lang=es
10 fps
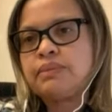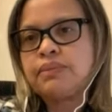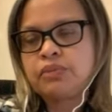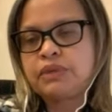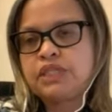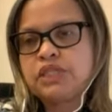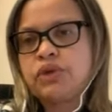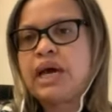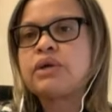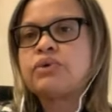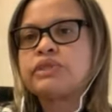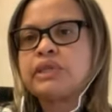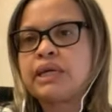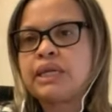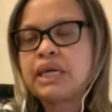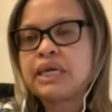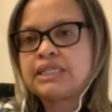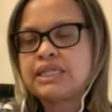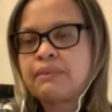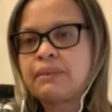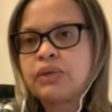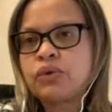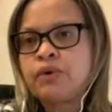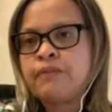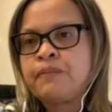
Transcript: por mencionar Costa Rica y El Salvador.